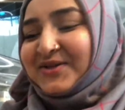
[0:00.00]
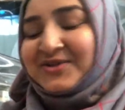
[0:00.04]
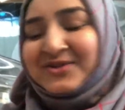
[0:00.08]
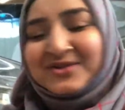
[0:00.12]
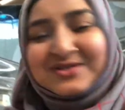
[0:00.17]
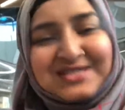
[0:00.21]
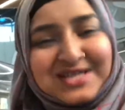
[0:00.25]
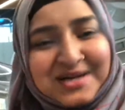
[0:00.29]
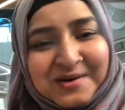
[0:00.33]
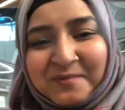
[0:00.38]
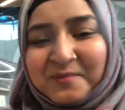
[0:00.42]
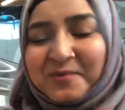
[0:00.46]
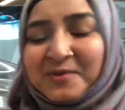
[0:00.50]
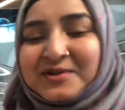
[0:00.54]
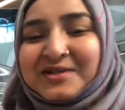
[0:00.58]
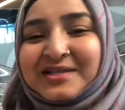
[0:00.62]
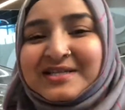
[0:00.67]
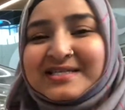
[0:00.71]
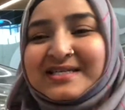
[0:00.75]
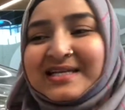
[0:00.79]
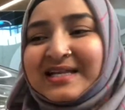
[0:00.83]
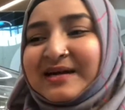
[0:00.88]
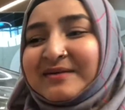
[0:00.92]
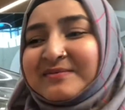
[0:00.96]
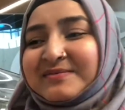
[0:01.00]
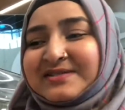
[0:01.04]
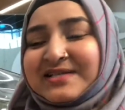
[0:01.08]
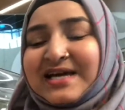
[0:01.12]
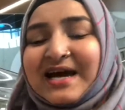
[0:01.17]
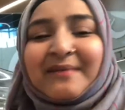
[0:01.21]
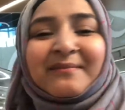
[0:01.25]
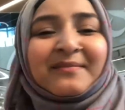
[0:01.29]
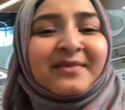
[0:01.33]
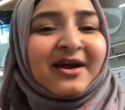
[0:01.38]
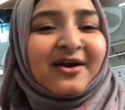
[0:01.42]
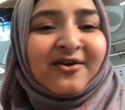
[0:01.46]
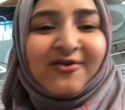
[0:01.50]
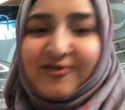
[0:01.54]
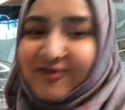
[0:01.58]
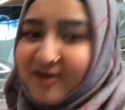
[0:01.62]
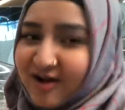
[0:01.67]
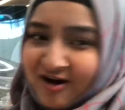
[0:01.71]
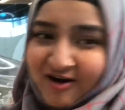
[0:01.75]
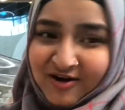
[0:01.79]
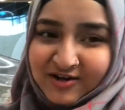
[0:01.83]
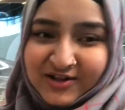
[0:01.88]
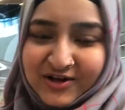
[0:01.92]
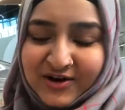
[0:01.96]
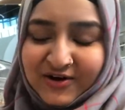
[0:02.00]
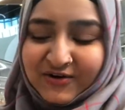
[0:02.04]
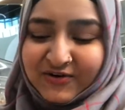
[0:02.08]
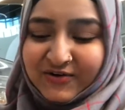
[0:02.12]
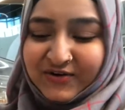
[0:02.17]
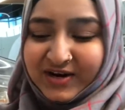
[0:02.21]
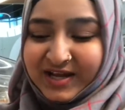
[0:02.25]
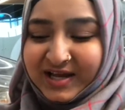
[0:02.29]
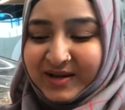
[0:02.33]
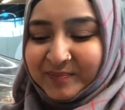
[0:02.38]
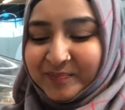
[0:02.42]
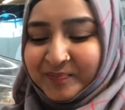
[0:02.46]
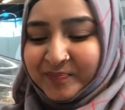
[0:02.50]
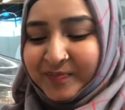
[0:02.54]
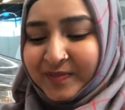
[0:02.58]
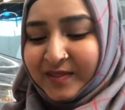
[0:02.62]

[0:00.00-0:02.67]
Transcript: তো যেটা বলতেছিলাম যে আমরা এখন খাওয়া দাওয়া করি